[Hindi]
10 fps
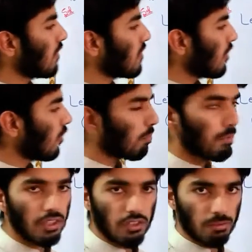नीचे
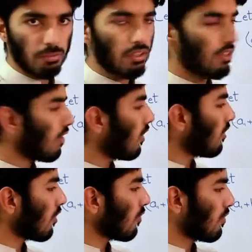डिनोमिनेटर में
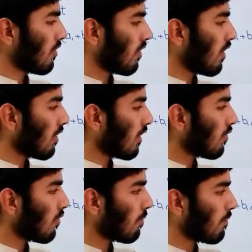अंडर रूट आता
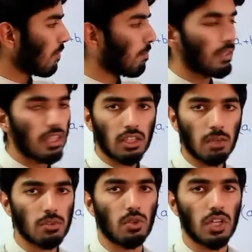है तो हम हमें पता है
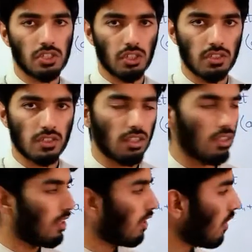कि हम उसको रैशनलाइज
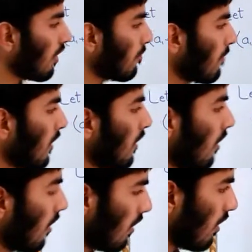करते हैं ठीक है
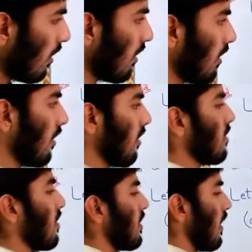यानी कि
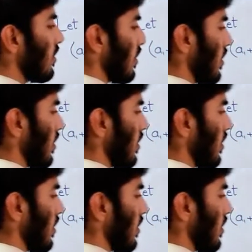इसका साइन